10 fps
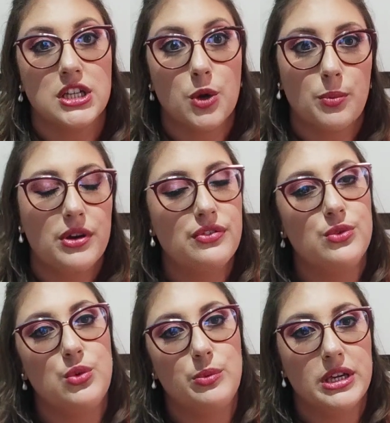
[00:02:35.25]
Que nem um
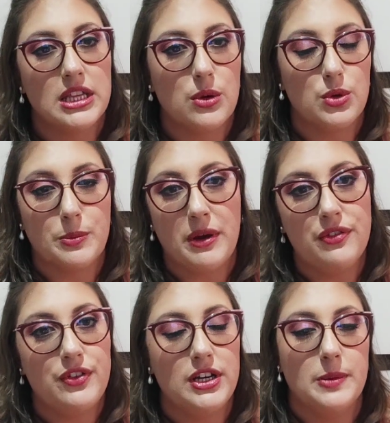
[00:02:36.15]
perfume, que nem um outro
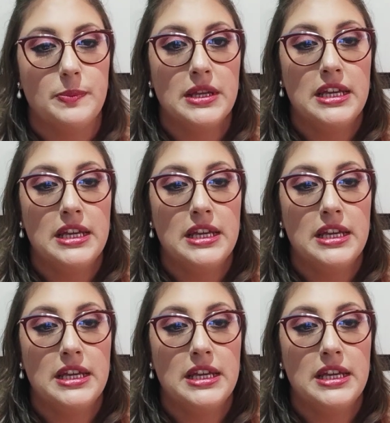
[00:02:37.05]
parfum.